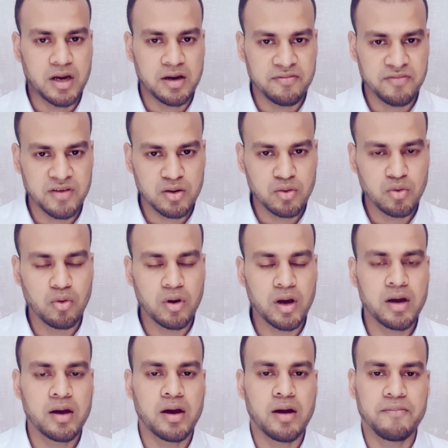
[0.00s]
লেখা আছে
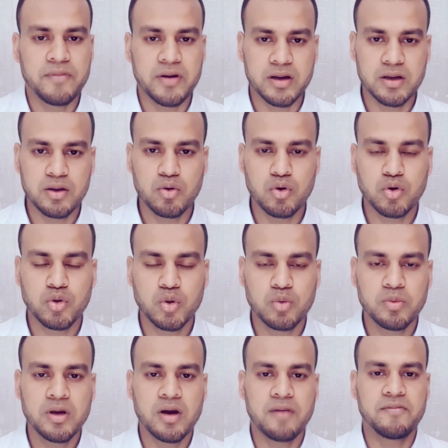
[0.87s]
যে এন্ত্রো
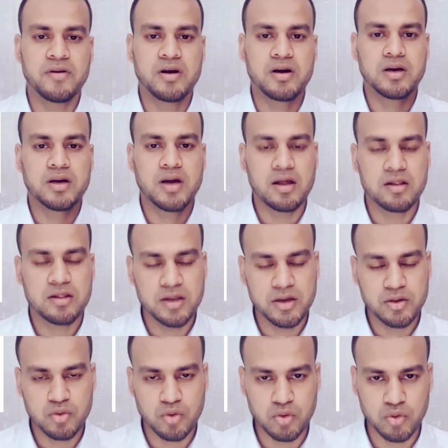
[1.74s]

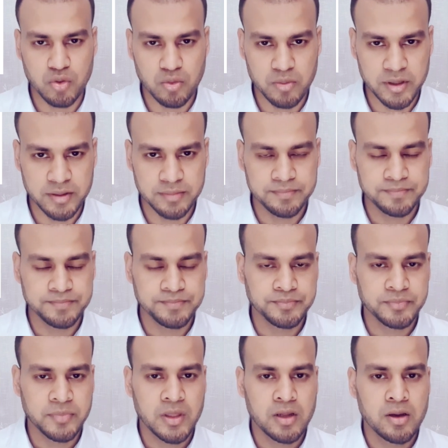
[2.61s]
চেন্তমিলা
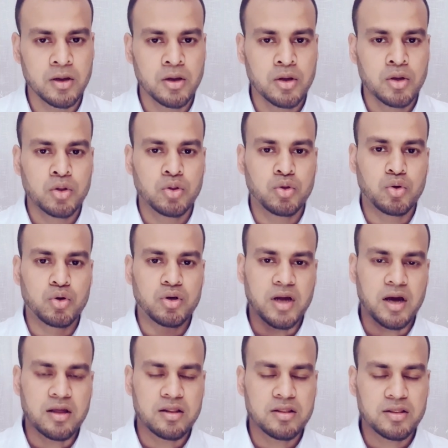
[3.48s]
ইউরো যেটা
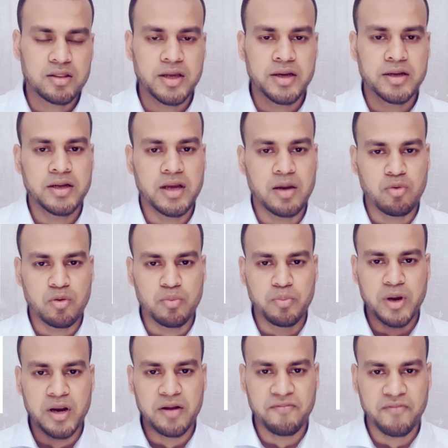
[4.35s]
আপনার সিক্সটি
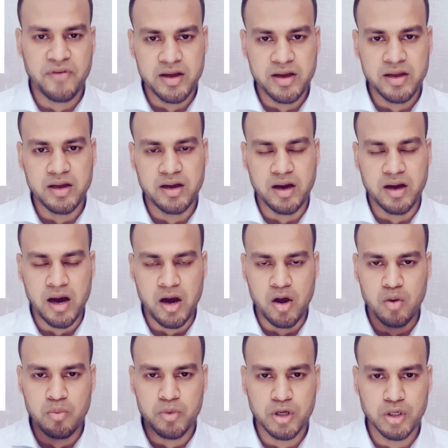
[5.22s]
পার্সেন্ট তো
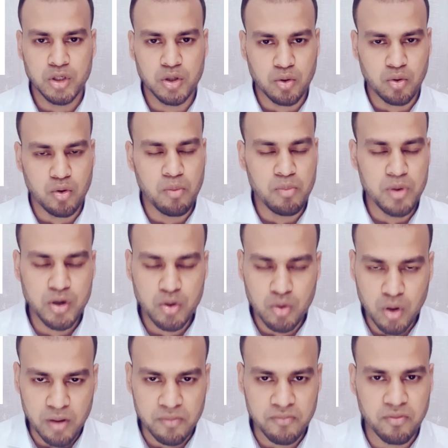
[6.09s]
এটা এটা থেকে
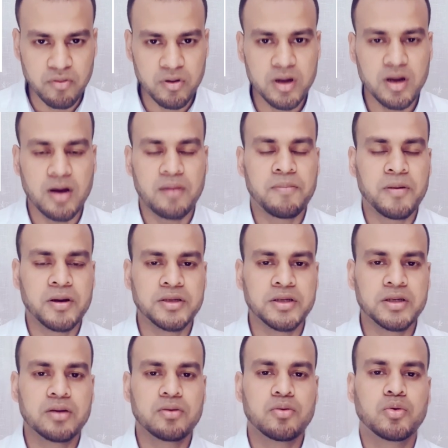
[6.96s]
কিন্তু অনেকে হয়তো
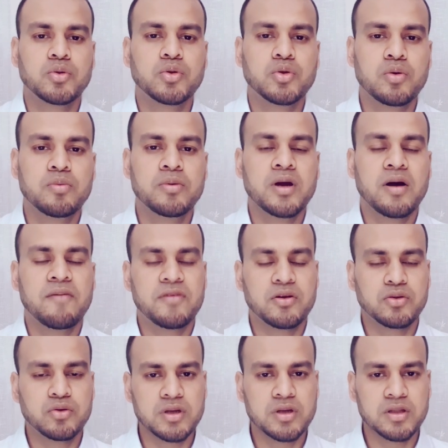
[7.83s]
বুঝবেন না
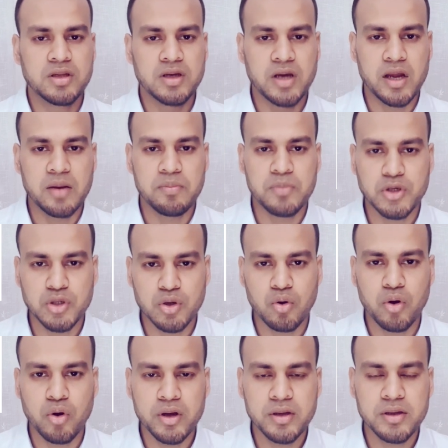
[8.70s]
তো এখানে আমি
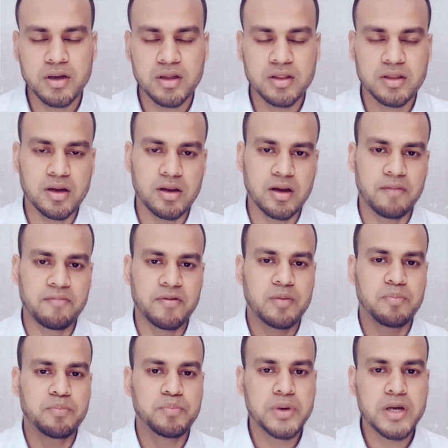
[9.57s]
একটা এক্সাম্পল দিই
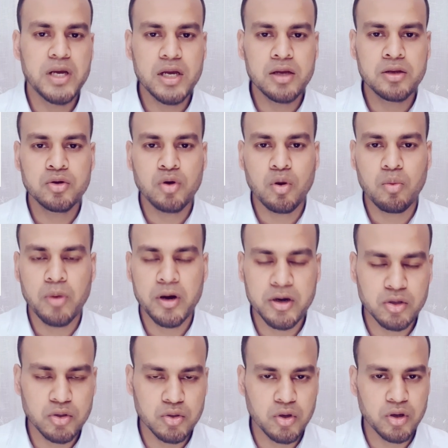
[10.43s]

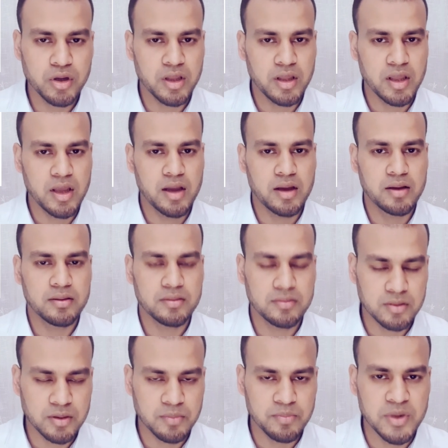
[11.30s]
ধরুন আপনার
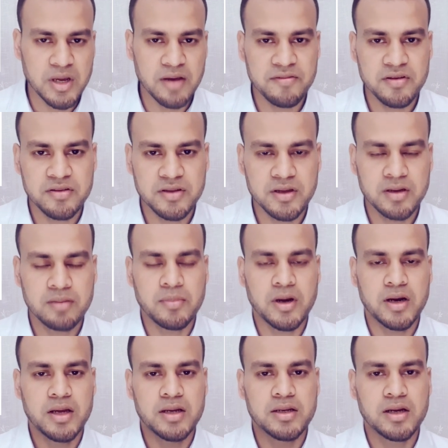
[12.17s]
দুই হাজার
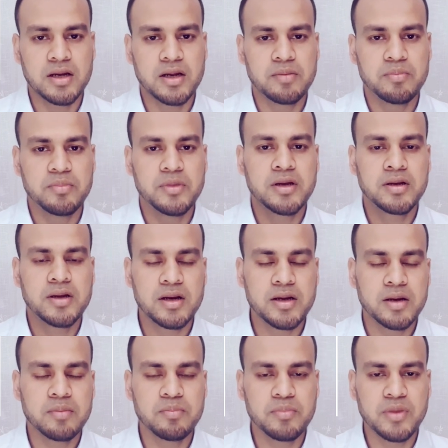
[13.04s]
বিশে
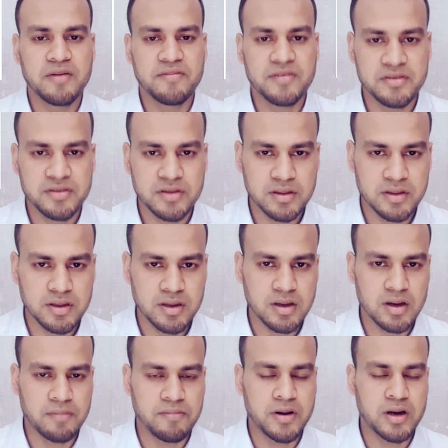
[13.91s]
আপনার ফাত্তুরা
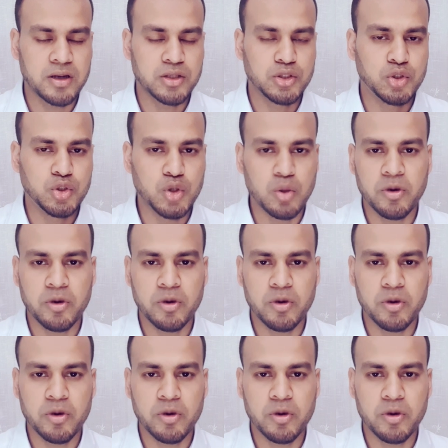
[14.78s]
করছেন হইল